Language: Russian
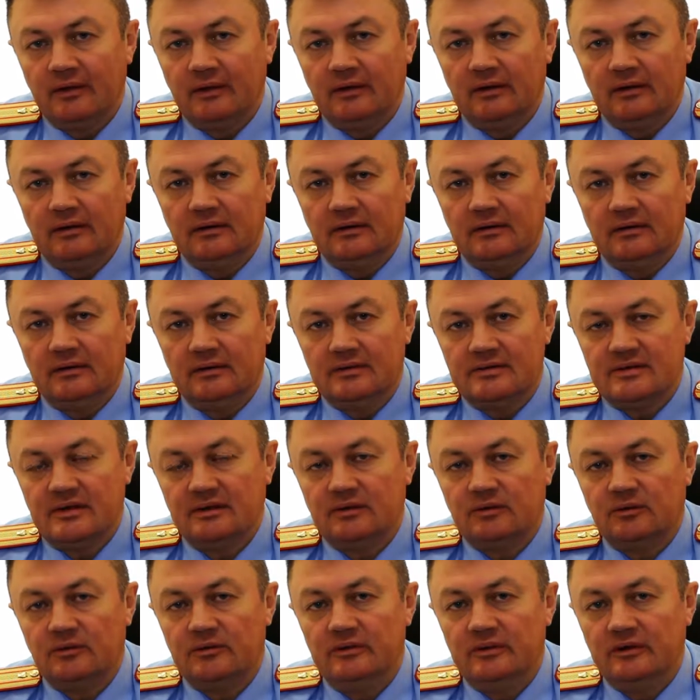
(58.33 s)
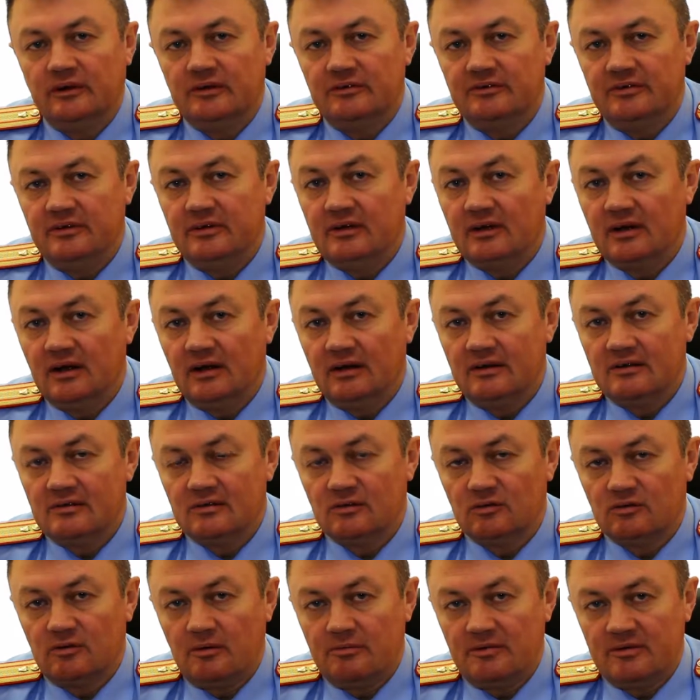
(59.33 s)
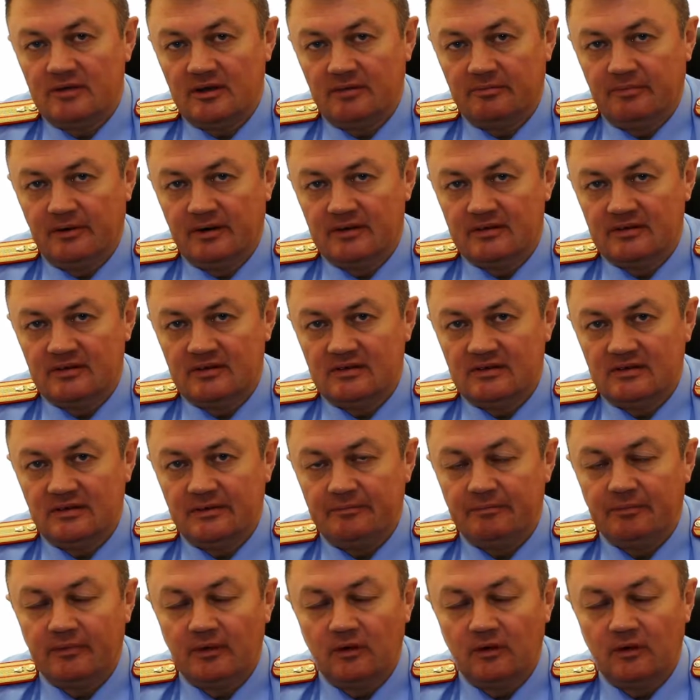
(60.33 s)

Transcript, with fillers: Э, сотрудников Федеральной службы безопасности